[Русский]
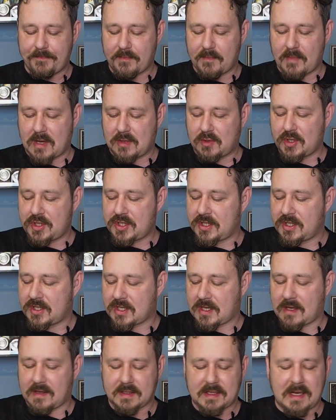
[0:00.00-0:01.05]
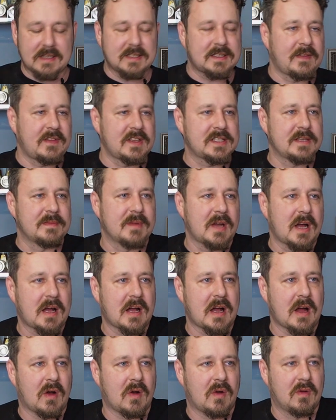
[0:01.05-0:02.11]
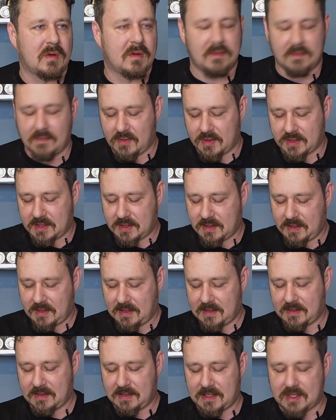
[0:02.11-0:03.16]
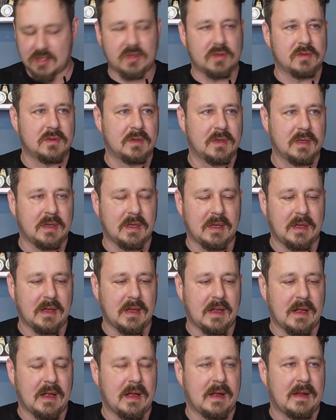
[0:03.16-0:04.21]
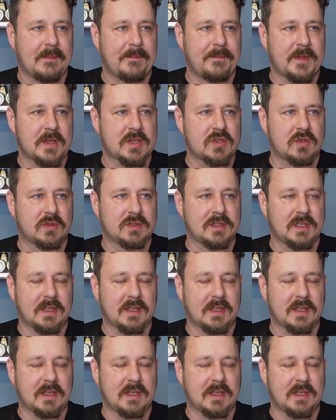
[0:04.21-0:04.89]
молочный шоколад, как советским какао. Вот, я нашел, нашел